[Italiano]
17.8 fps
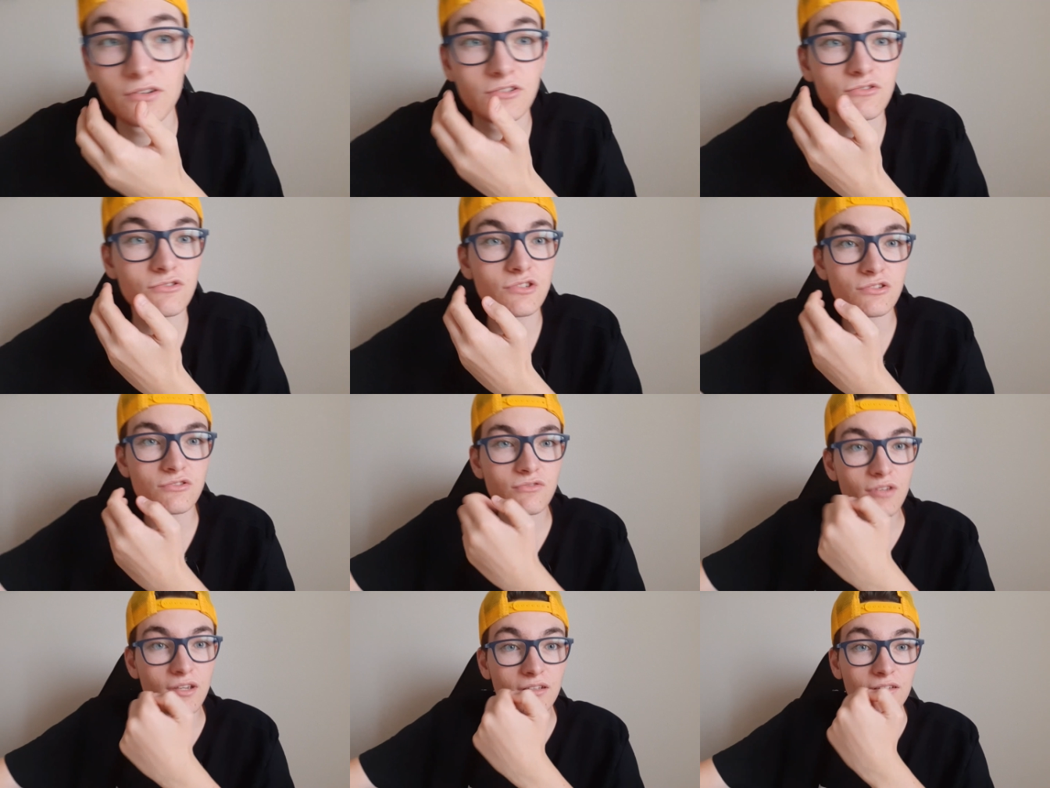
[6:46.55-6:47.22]
Non è
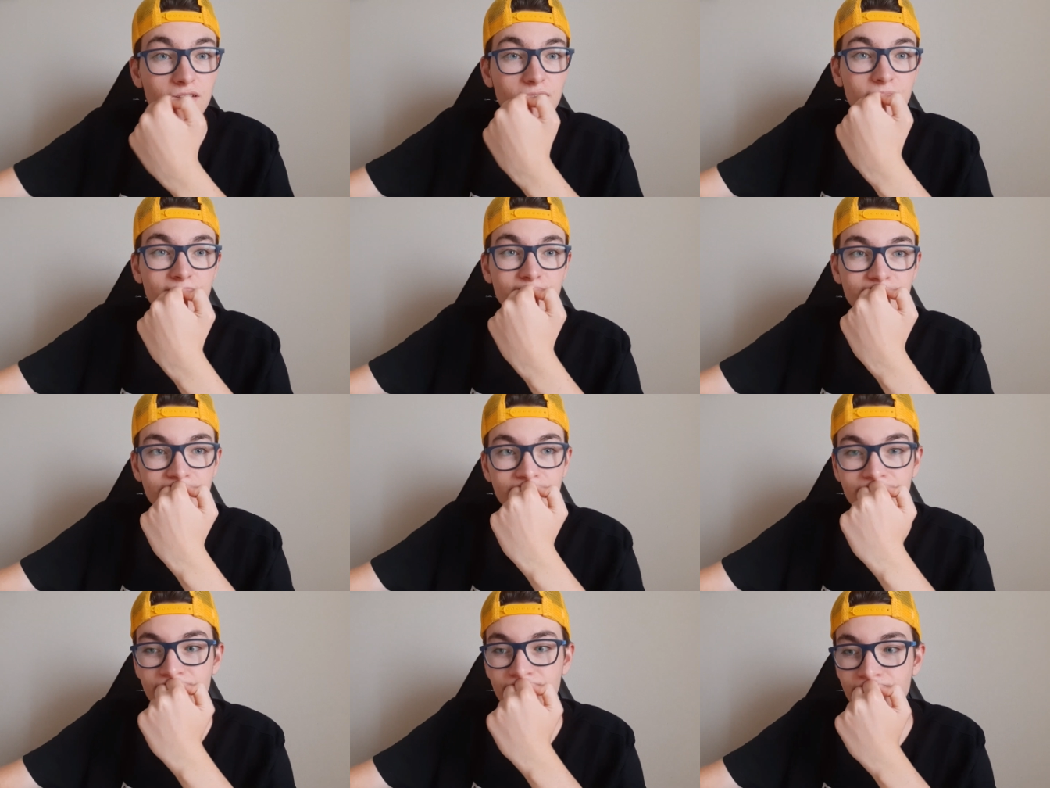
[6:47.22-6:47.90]
successo niente.
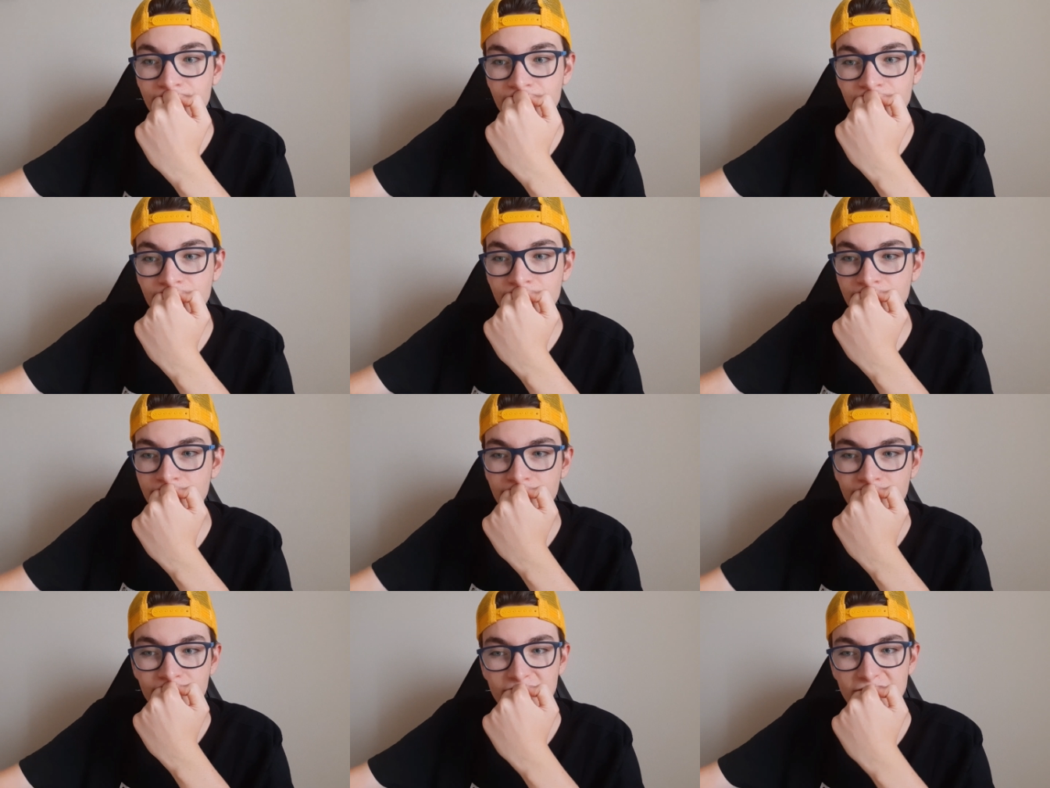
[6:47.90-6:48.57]

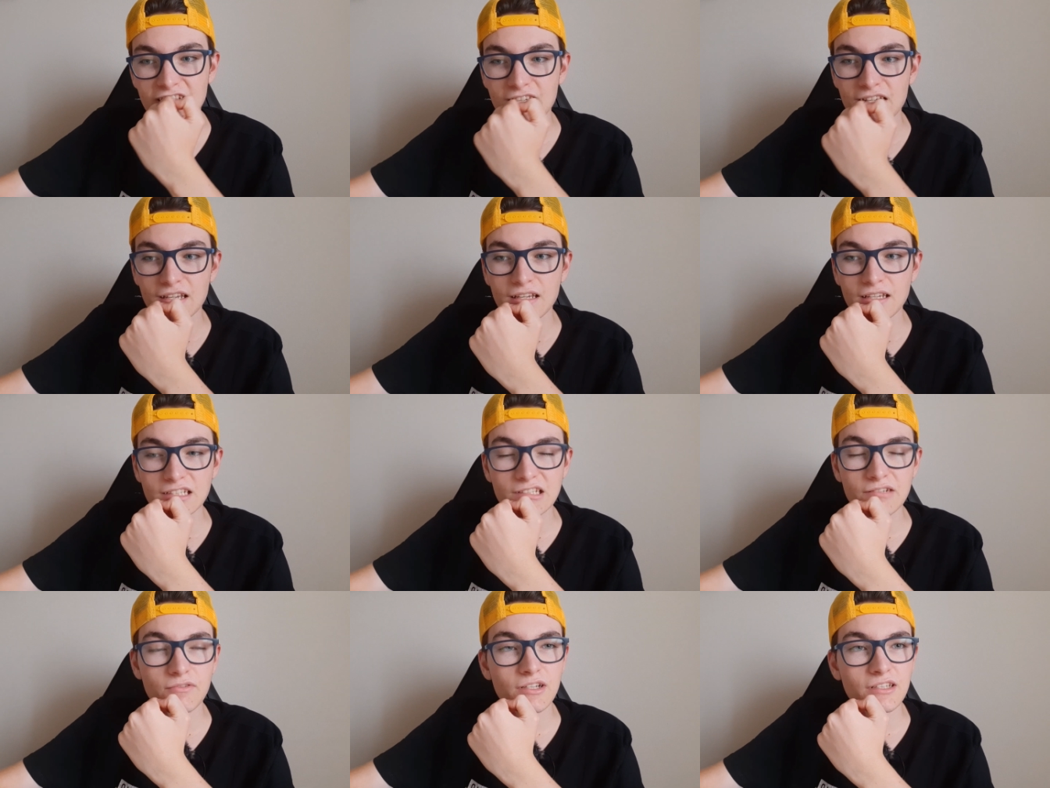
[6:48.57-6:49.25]

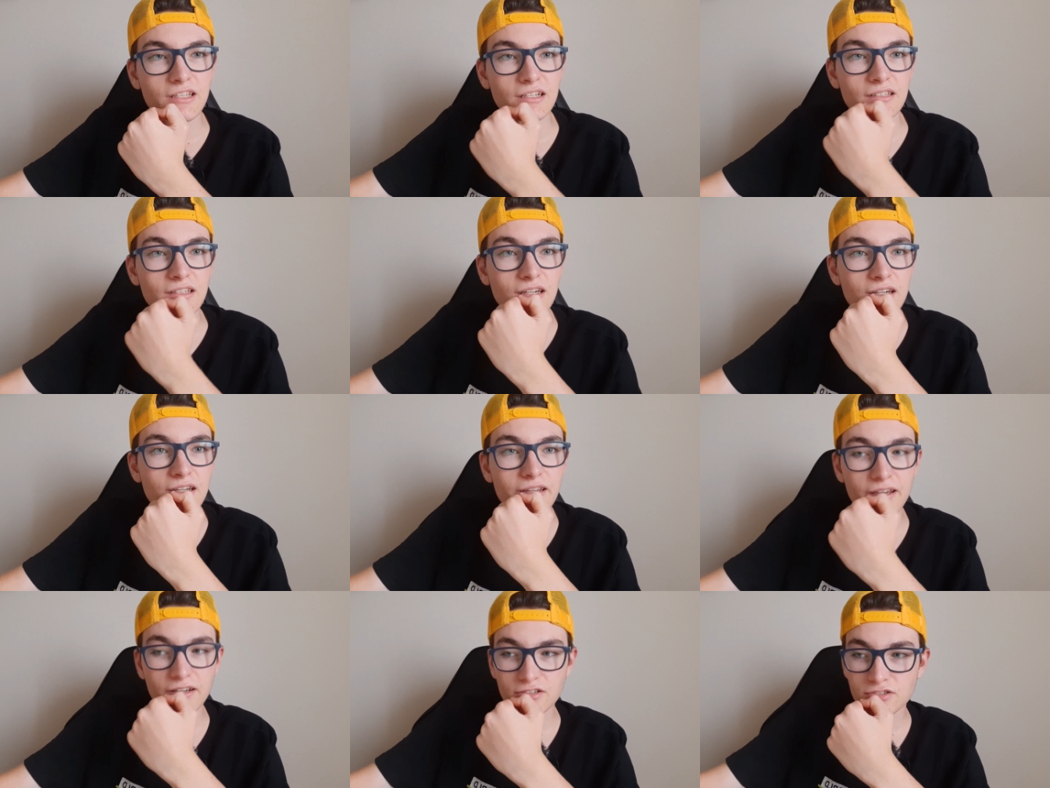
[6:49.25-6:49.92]
Se volete altre
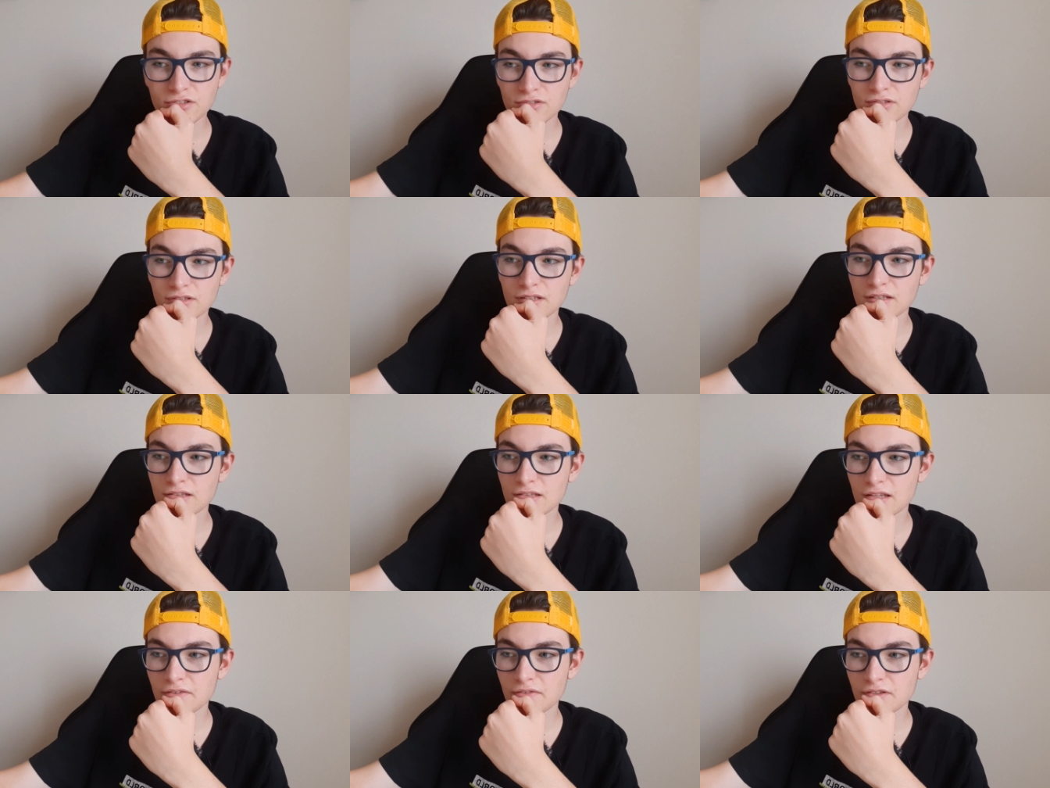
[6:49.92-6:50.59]
reaction
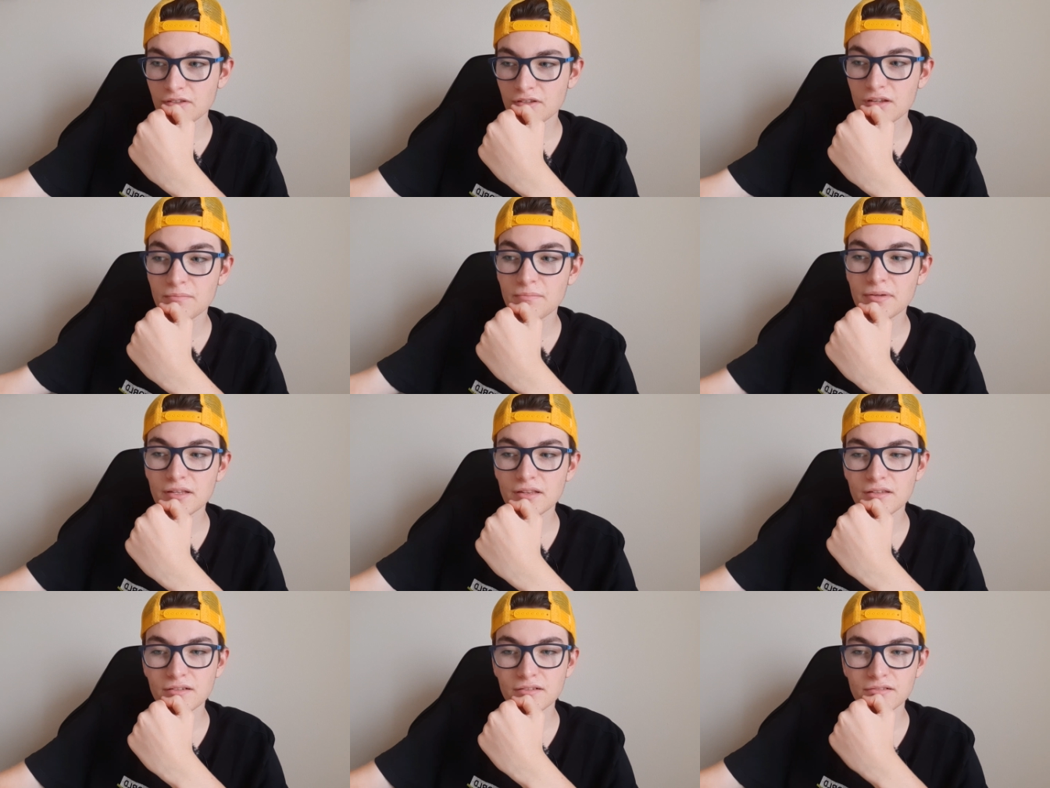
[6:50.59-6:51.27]
dei video dei
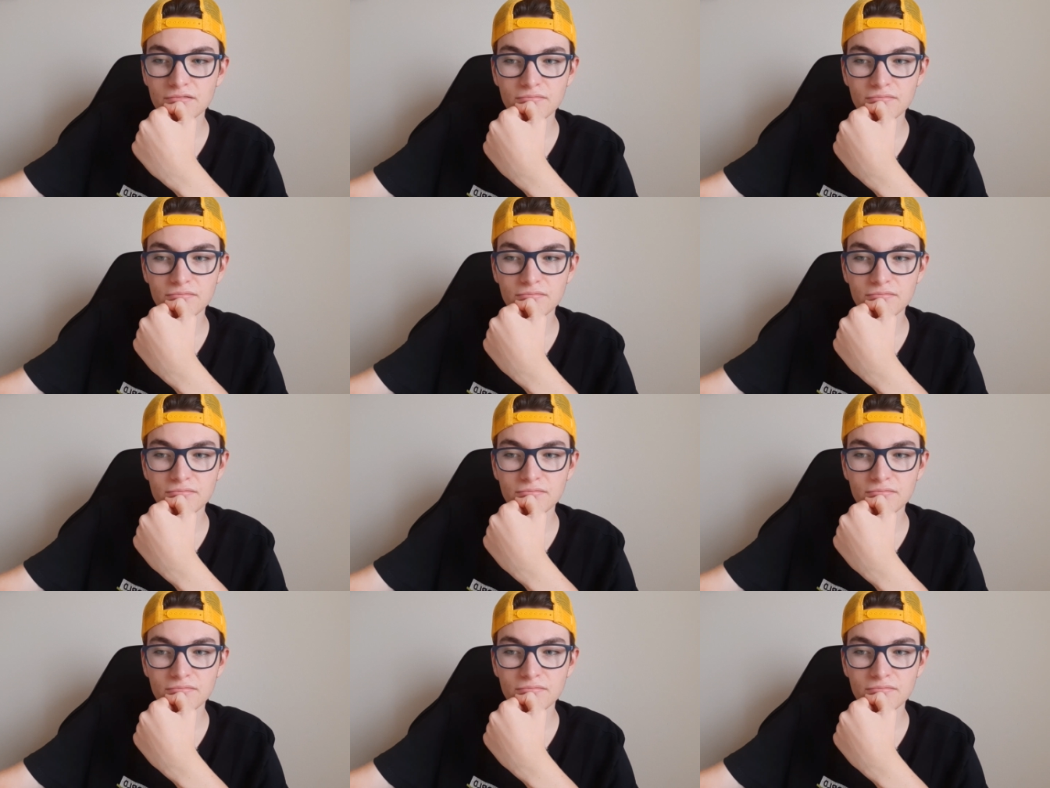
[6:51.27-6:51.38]
Pit